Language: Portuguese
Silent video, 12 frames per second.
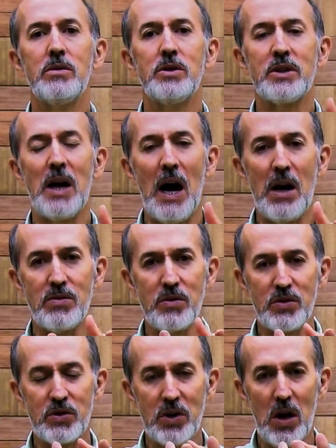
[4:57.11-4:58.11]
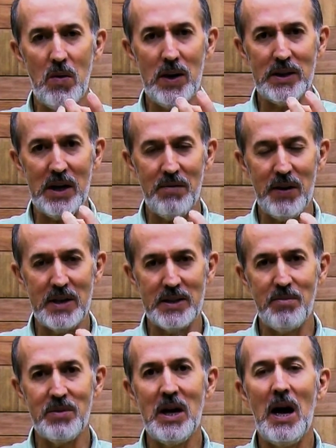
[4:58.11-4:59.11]
os raios do sol
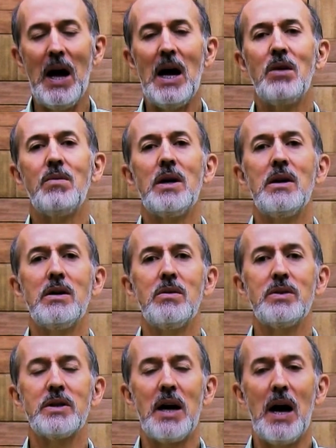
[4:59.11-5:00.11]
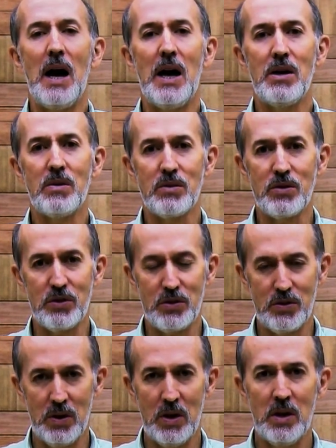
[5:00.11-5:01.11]
atravessam a minha água, os raios,